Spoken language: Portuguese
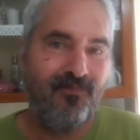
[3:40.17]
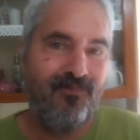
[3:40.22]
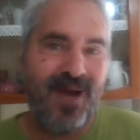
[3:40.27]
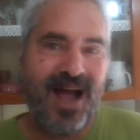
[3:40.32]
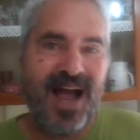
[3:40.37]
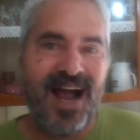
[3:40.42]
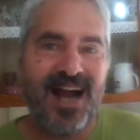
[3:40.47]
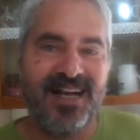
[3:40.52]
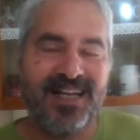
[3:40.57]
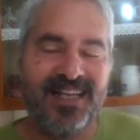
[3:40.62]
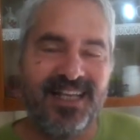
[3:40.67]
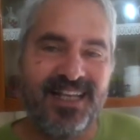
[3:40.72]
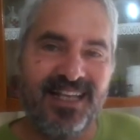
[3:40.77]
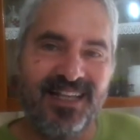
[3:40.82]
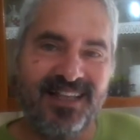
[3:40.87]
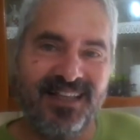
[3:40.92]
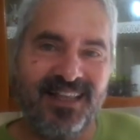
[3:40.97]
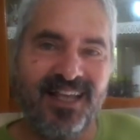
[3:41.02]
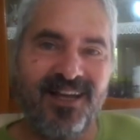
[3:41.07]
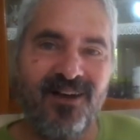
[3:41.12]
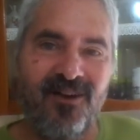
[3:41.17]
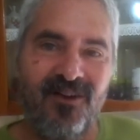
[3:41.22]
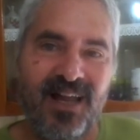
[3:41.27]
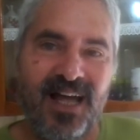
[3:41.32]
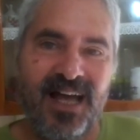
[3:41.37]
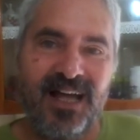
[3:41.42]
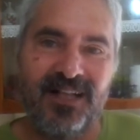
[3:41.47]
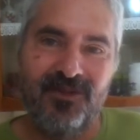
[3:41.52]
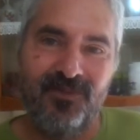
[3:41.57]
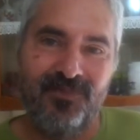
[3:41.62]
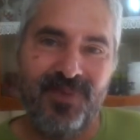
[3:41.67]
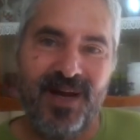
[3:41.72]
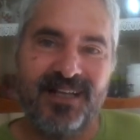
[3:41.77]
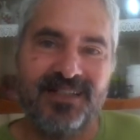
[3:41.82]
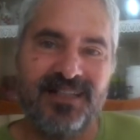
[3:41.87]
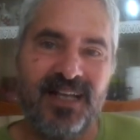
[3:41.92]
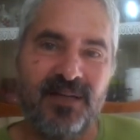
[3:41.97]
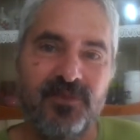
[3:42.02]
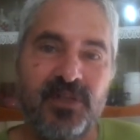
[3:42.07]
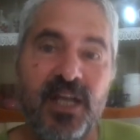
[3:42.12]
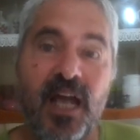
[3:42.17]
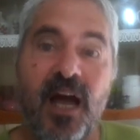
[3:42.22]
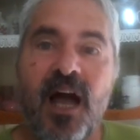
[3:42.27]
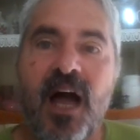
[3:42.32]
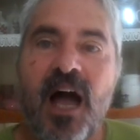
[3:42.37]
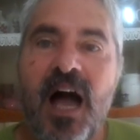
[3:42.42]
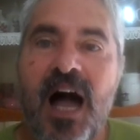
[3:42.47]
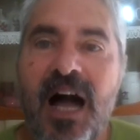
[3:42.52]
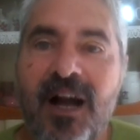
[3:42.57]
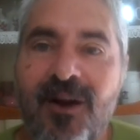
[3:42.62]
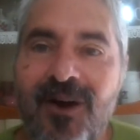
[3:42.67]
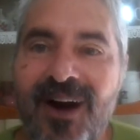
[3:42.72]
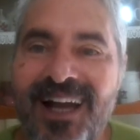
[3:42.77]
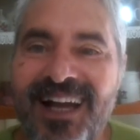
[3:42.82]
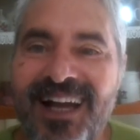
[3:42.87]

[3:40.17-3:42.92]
parque que tem ao lado, o Parque da Menina. Agora...